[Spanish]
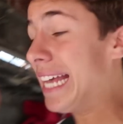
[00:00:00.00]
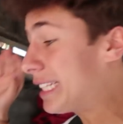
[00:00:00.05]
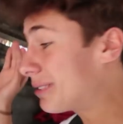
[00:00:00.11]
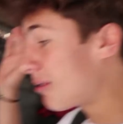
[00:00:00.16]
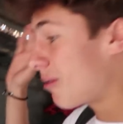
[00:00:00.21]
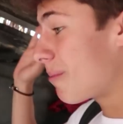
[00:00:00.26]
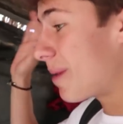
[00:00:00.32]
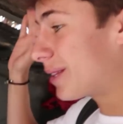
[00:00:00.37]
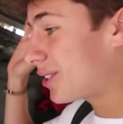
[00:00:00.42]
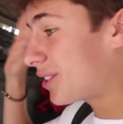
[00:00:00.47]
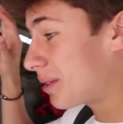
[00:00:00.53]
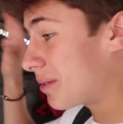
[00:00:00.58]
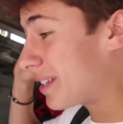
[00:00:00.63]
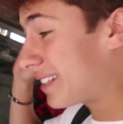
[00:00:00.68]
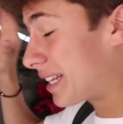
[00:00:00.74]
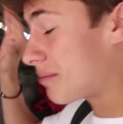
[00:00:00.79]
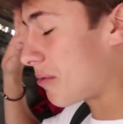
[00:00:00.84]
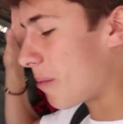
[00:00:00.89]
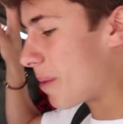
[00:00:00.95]
Ese momento
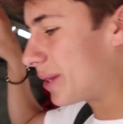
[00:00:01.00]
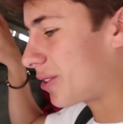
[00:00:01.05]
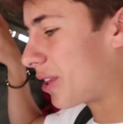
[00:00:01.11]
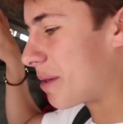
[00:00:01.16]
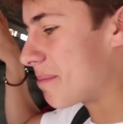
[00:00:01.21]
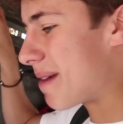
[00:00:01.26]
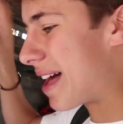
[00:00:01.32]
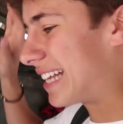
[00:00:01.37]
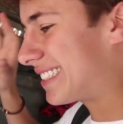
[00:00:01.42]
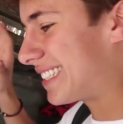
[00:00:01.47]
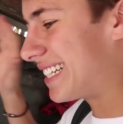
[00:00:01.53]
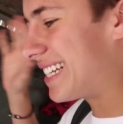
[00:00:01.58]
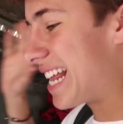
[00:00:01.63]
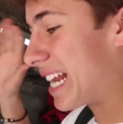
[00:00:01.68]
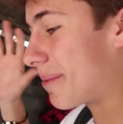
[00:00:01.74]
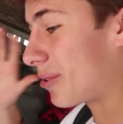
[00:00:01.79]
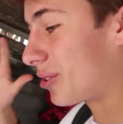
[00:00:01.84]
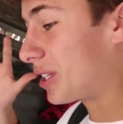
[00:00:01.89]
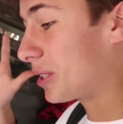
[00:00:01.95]
es el, momento de más
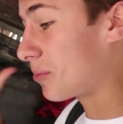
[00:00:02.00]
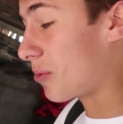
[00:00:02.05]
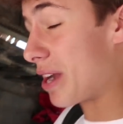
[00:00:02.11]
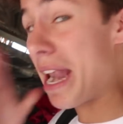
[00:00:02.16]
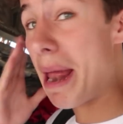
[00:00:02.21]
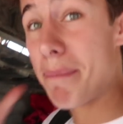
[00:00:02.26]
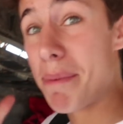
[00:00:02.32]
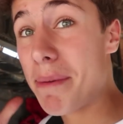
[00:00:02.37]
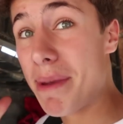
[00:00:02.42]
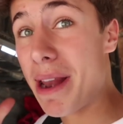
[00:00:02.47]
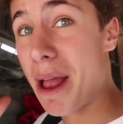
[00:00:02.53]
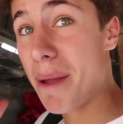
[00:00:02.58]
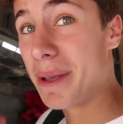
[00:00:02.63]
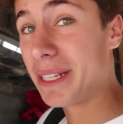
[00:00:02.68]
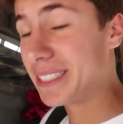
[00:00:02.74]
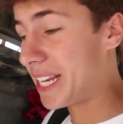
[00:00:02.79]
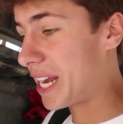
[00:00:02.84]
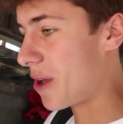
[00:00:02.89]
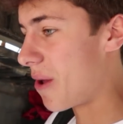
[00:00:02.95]
nerviosismo La primera
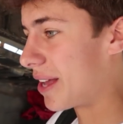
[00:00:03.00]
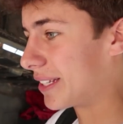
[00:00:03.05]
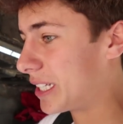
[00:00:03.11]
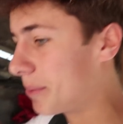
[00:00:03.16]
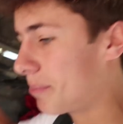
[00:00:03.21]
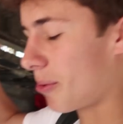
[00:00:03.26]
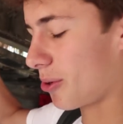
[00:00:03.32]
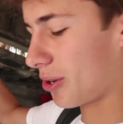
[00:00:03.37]
vez que lo haces